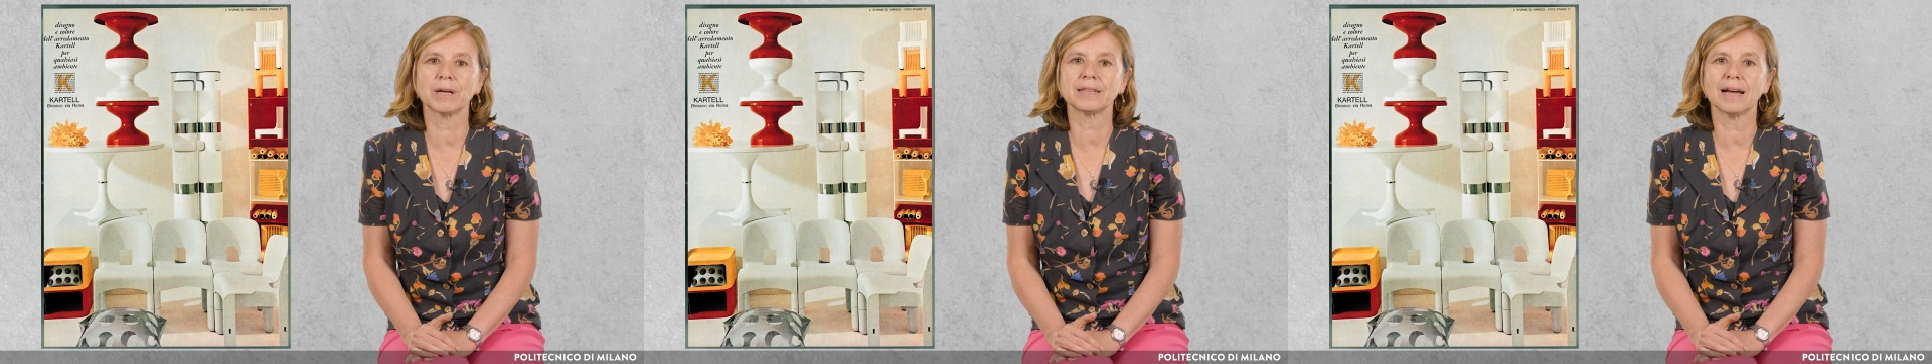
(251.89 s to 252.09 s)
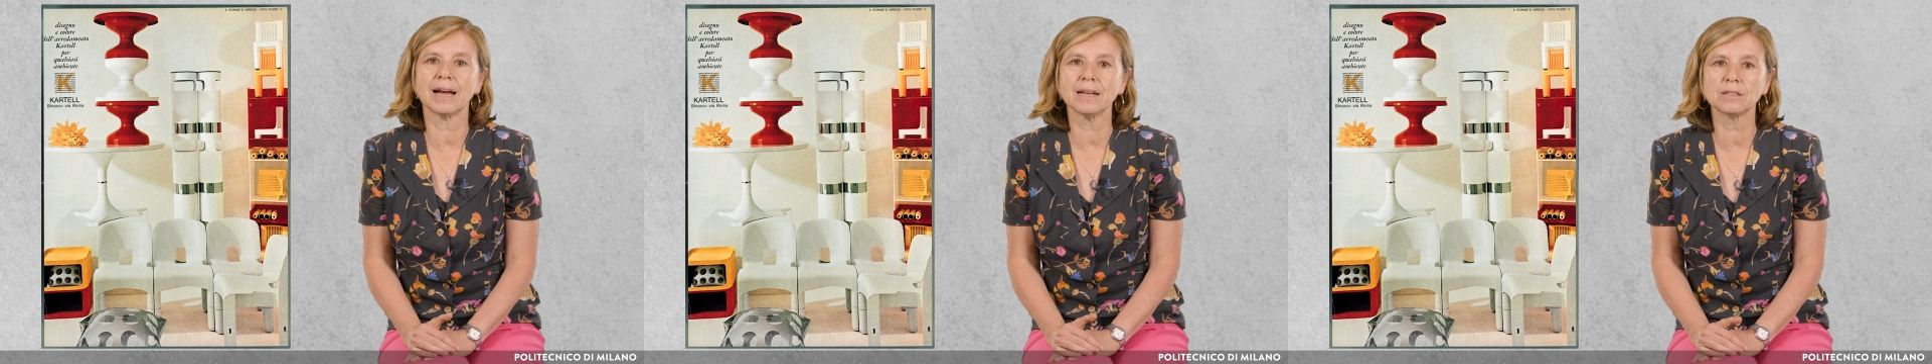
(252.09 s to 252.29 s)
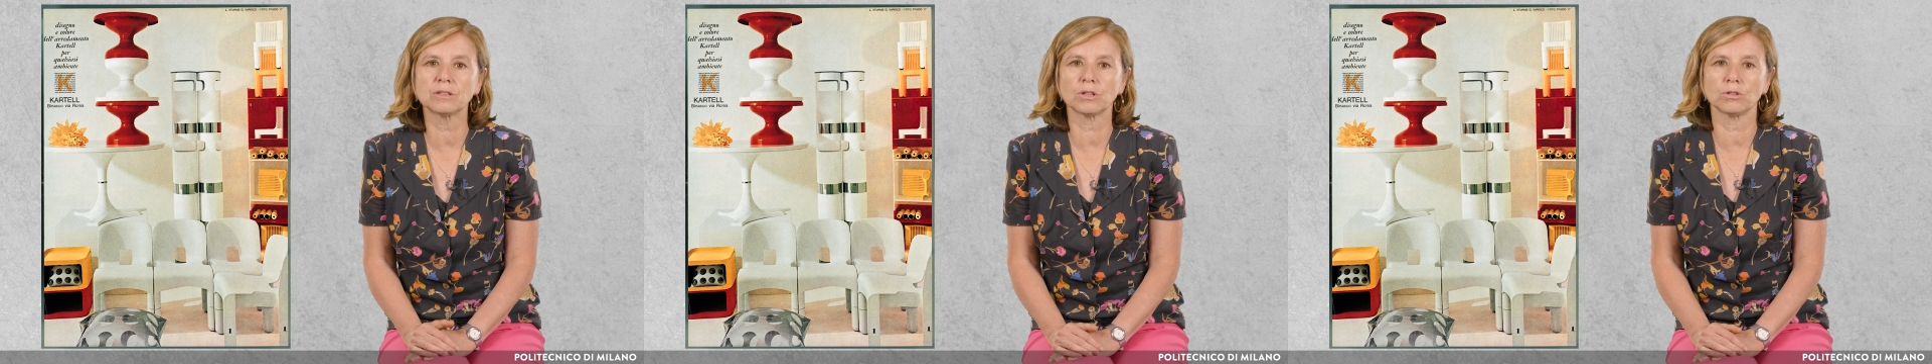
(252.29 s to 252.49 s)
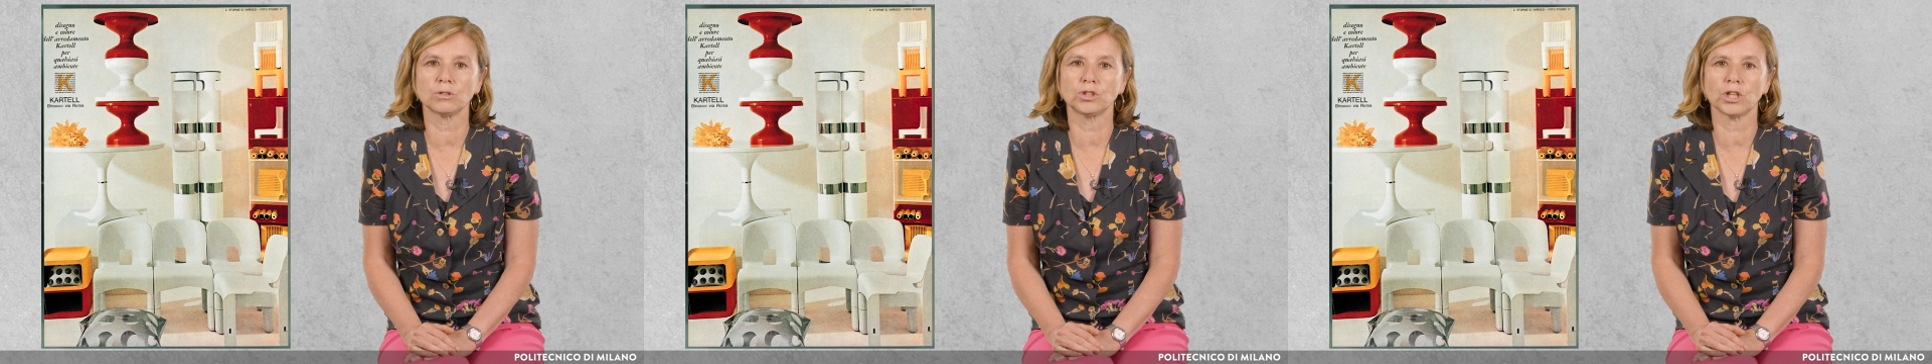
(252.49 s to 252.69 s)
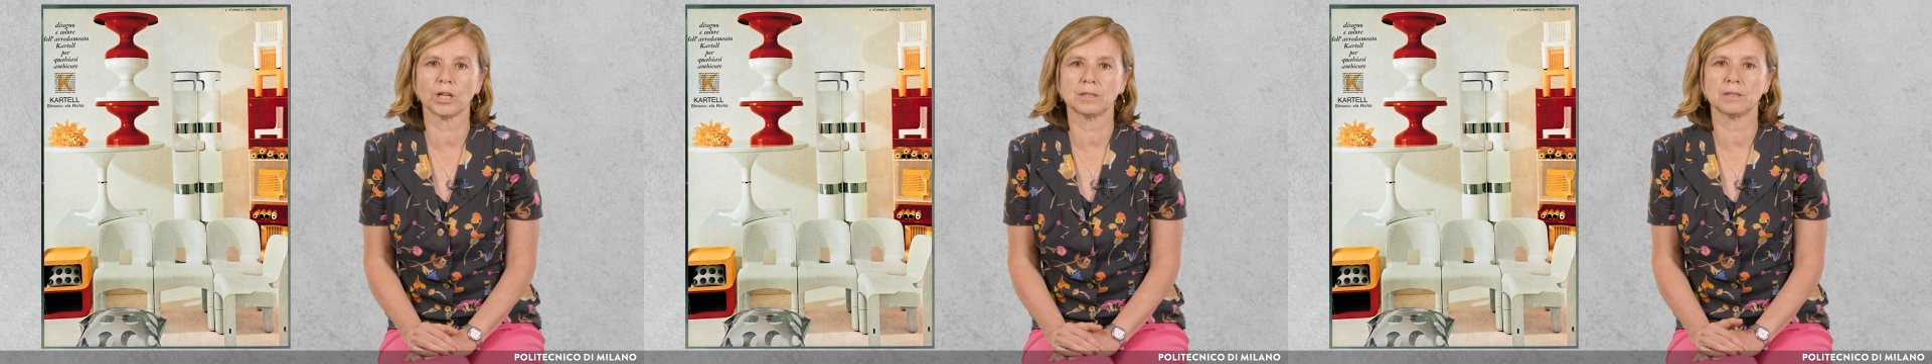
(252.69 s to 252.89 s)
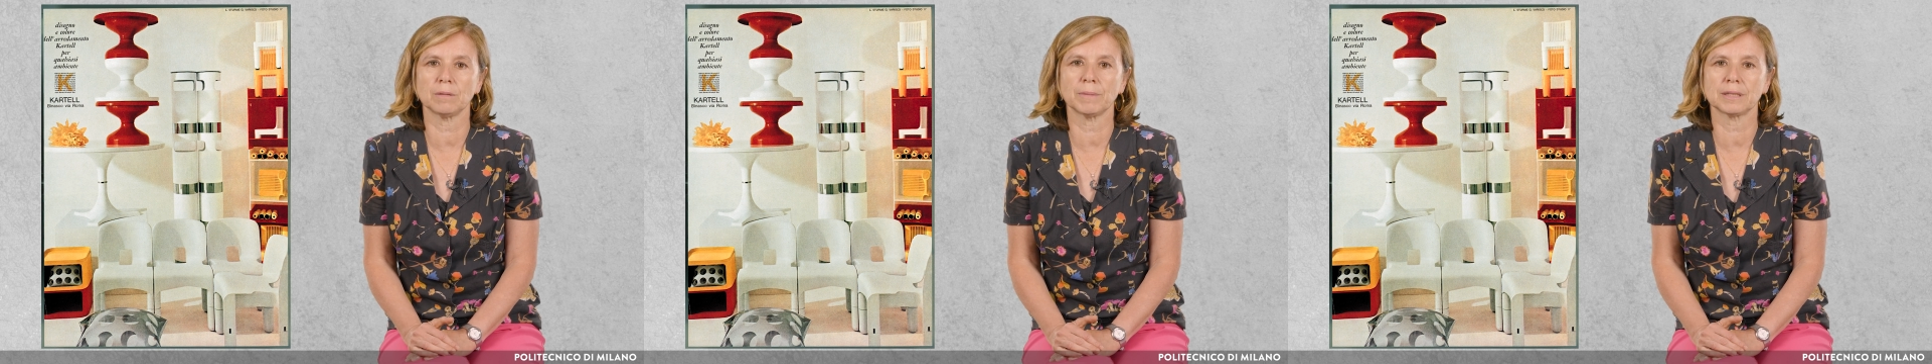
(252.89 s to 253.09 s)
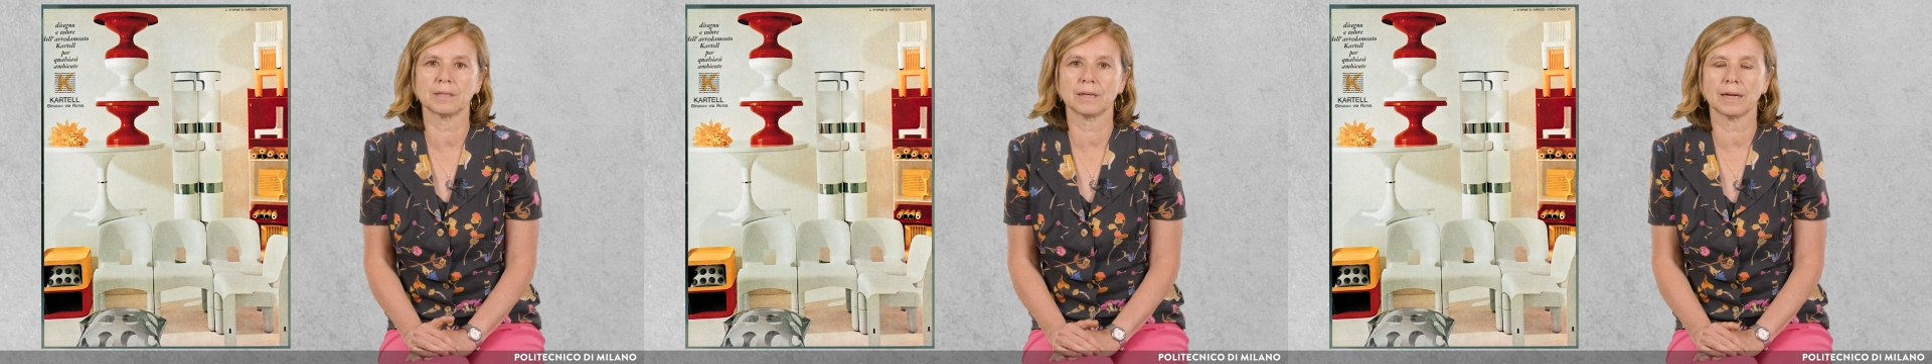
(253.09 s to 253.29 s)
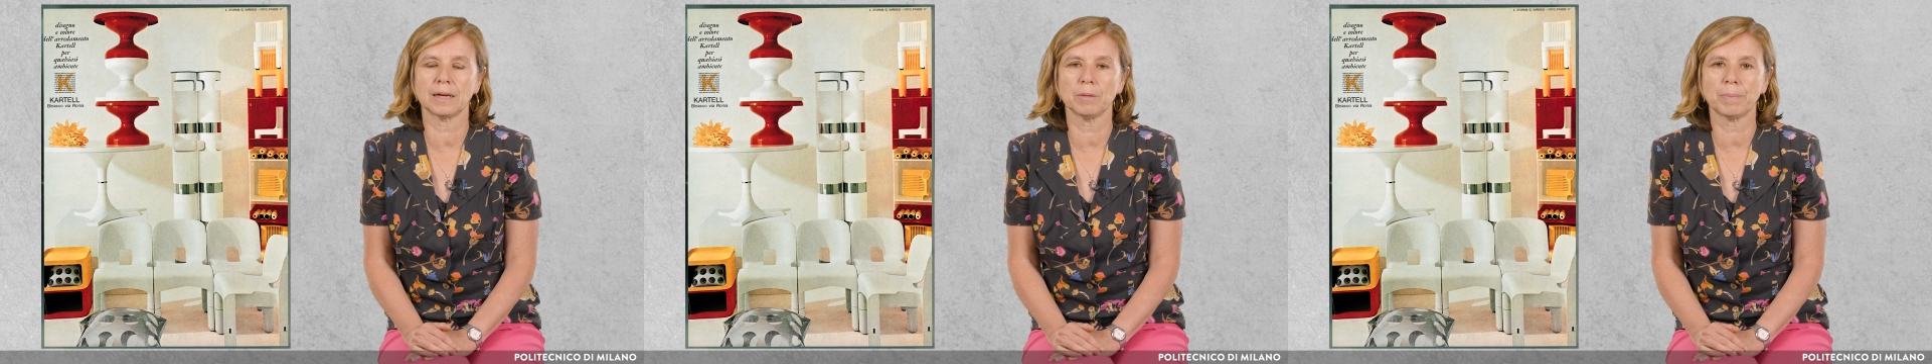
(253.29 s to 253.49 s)
ad altri oggetti in
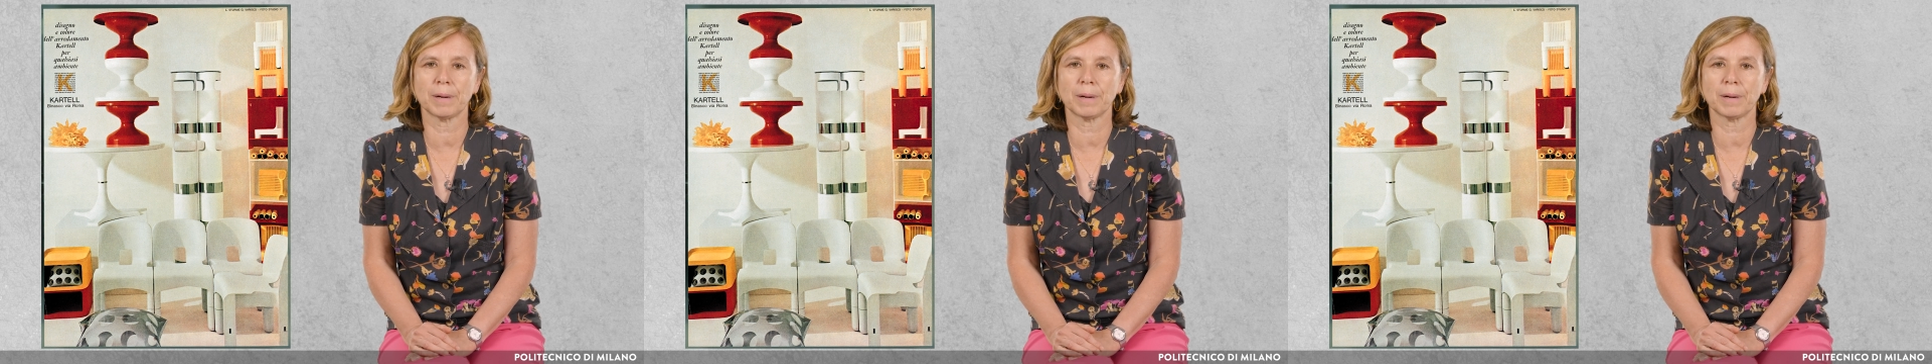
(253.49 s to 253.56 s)
materiale